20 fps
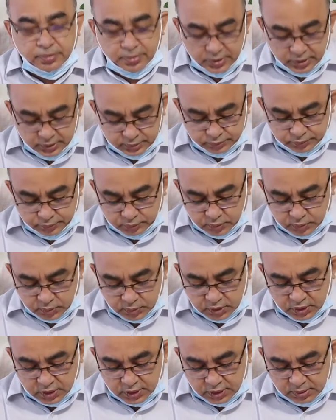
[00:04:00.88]
হতে পারে
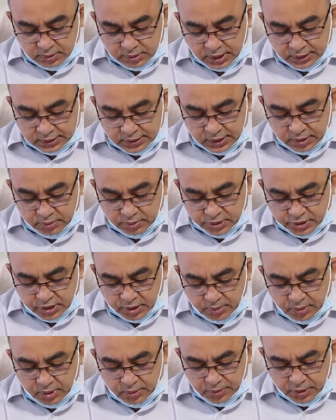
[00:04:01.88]
যেটাকে ডাক্তারি
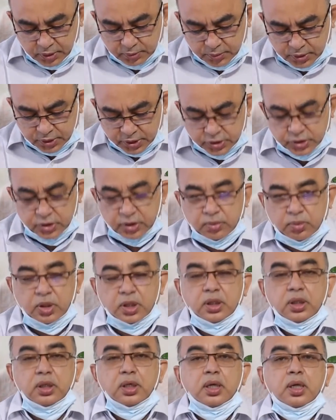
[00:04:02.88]
ভাষায় আমরা প্যালপিটিশন
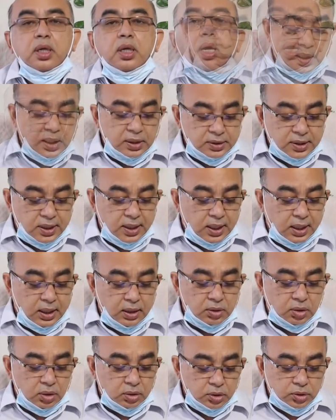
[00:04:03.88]
বলি এছাড়া
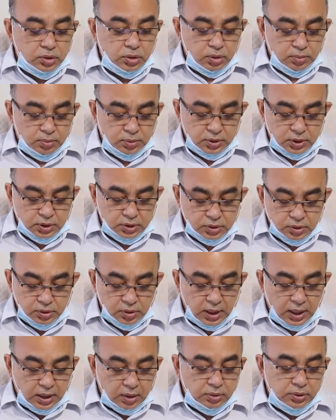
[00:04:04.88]
রক্ত স্বল্পতার
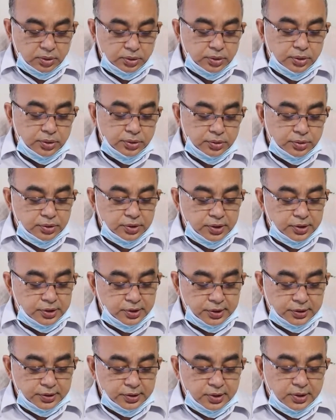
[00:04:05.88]
জন্য আরও কিছু কিছু
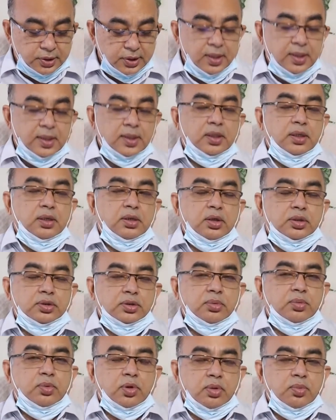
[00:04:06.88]
জিনিস আছে
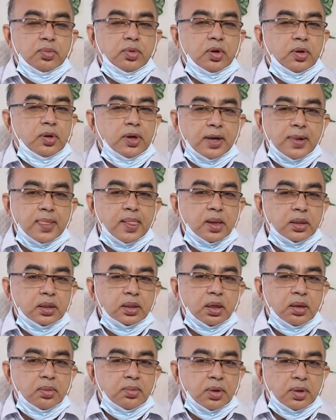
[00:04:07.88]
হজম কম হওয়া
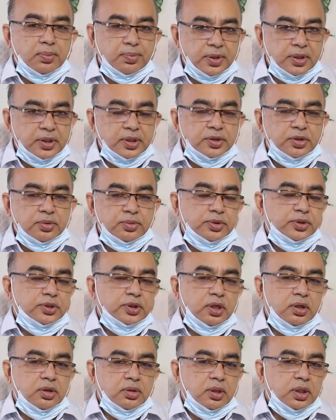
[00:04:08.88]
বা পেটের
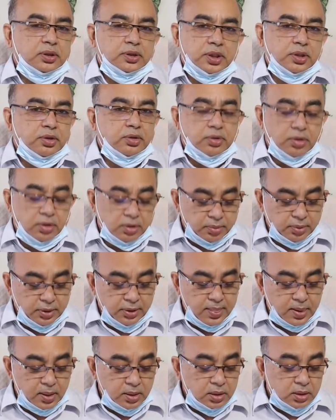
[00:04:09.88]
সমস্যা হওয়া সেগুলো হবে
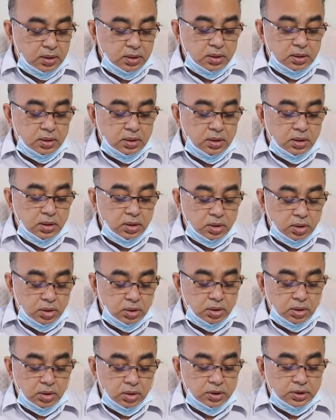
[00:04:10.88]

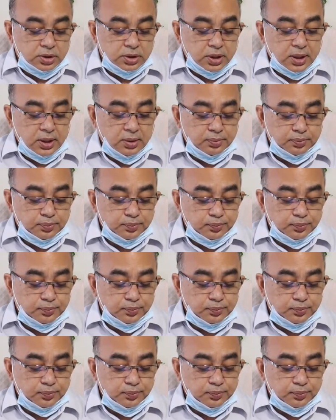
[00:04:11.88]
দ্বিতীয়ত হচ্ছে